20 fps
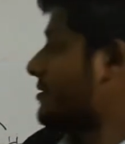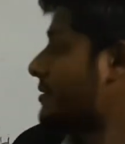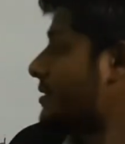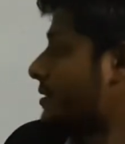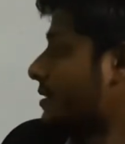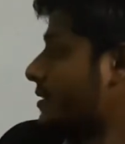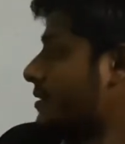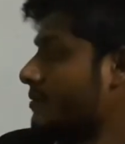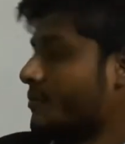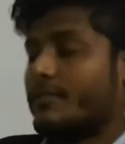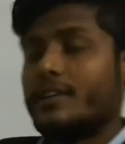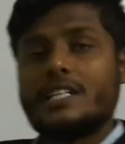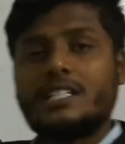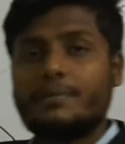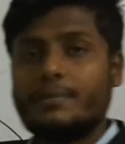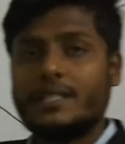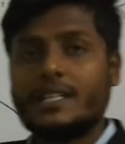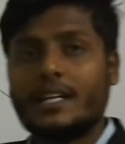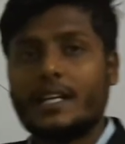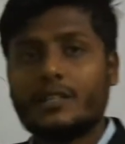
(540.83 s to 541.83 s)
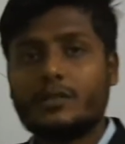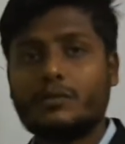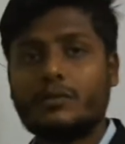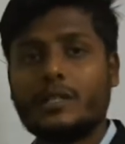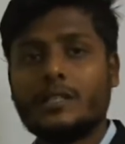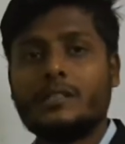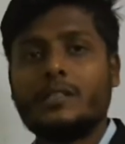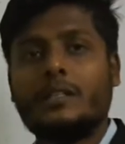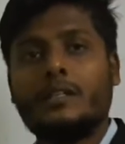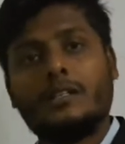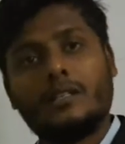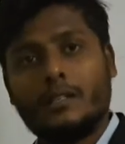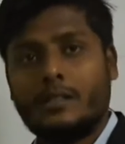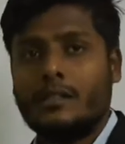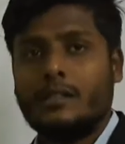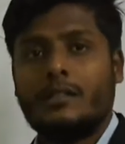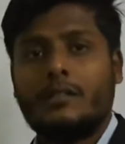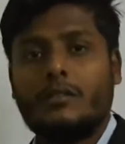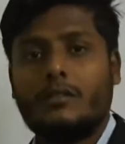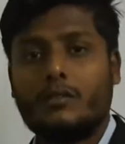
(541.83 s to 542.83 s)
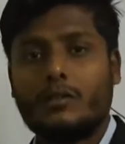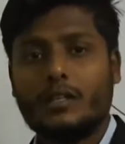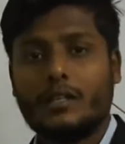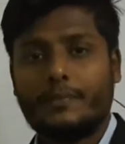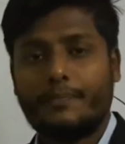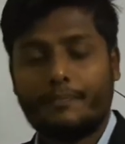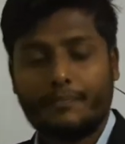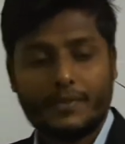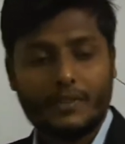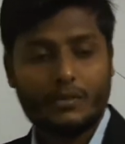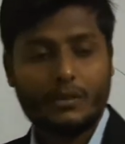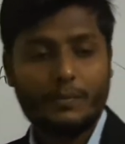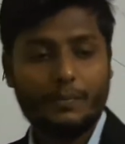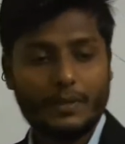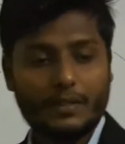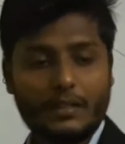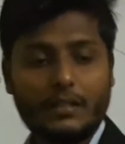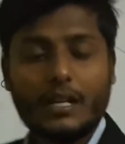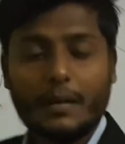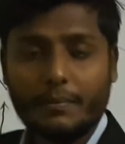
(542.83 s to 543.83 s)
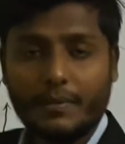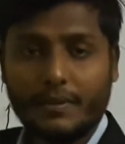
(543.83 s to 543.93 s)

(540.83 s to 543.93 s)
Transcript: से वेस्ट में जा रहा है सूरज ओके तो अपन अब